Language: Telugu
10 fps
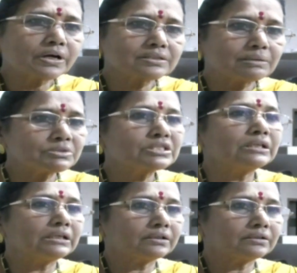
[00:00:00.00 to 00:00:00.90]
ఒక
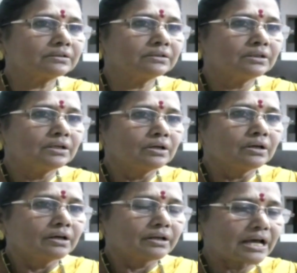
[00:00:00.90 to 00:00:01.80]
సంస్థని
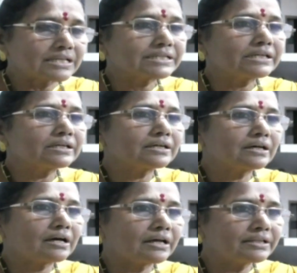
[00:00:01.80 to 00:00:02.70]
రాజకీయ
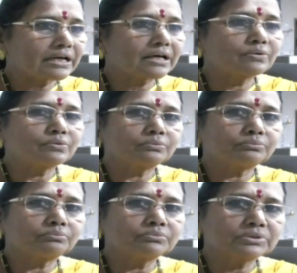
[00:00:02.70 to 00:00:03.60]
అధికారం
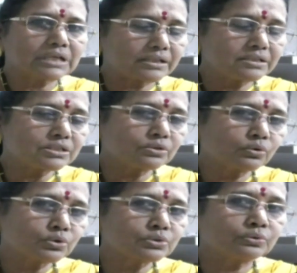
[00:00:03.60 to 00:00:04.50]
సాధించడం
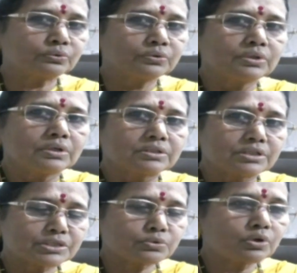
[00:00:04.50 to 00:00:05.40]
కోసం
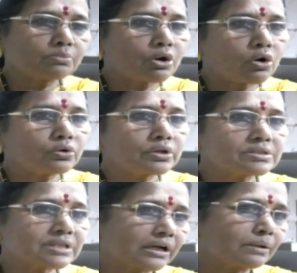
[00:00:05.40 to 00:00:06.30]
చేసుకుంటే
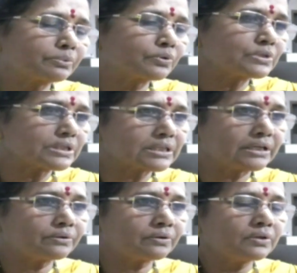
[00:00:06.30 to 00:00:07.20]
బాగుంటుందని సంకల్పం
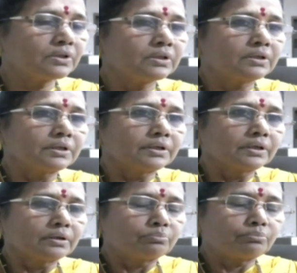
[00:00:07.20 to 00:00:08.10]
చేశారు
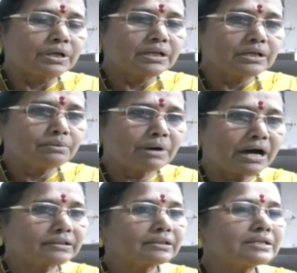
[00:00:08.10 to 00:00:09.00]
మరి
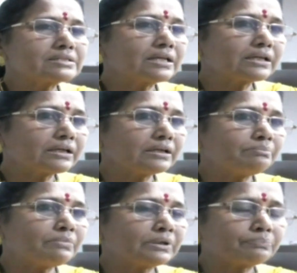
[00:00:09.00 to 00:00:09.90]
భారతదేశానికి
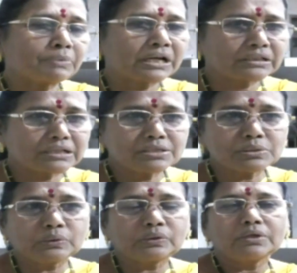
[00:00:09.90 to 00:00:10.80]
మనకు
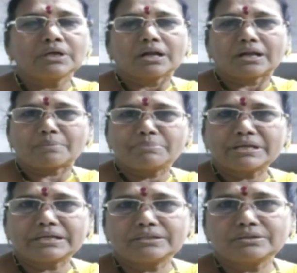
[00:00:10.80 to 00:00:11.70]
తెలుసు
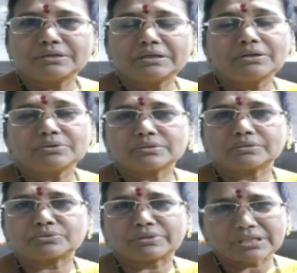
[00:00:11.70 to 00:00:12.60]
డెబ్బై ఐదు ఏళ్ళు
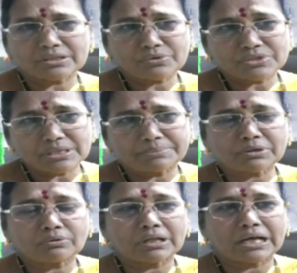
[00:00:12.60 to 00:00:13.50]
స్వతంత్రం
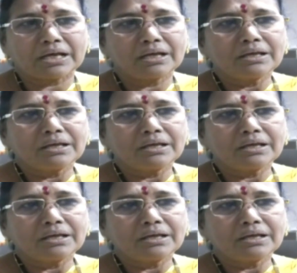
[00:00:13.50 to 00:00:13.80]
వచ్చినప్పుడు కూడా